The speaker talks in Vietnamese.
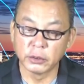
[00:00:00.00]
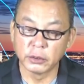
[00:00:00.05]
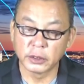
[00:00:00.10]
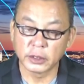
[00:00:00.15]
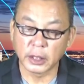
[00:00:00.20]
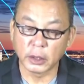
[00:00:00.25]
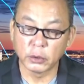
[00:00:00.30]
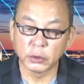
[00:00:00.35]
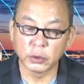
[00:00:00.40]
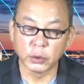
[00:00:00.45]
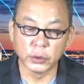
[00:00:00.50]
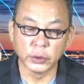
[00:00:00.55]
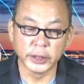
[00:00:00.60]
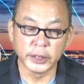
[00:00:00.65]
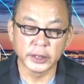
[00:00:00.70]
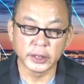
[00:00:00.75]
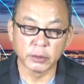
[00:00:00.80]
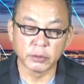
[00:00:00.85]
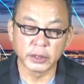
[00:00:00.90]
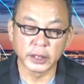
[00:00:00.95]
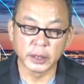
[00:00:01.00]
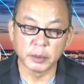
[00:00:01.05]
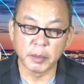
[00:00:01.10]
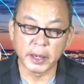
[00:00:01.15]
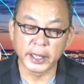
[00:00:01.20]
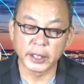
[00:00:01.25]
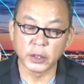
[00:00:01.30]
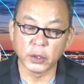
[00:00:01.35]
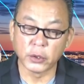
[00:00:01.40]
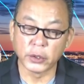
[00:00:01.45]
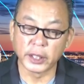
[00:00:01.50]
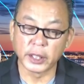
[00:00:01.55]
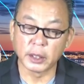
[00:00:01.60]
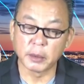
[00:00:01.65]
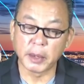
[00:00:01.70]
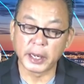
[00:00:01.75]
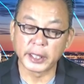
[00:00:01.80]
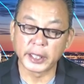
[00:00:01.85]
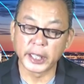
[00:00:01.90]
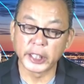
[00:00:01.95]
6 tuổi trong khi bé ngồi
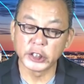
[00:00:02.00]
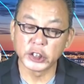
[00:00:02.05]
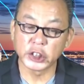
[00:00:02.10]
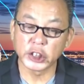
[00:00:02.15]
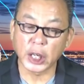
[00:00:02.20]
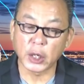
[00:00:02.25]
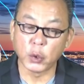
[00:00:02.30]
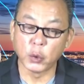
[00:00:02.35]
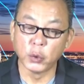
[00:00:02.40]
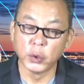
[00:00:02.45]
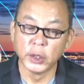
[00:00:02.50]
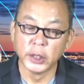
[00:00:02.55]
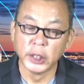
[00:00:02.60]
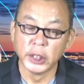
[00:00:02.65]
ở băng ghế sau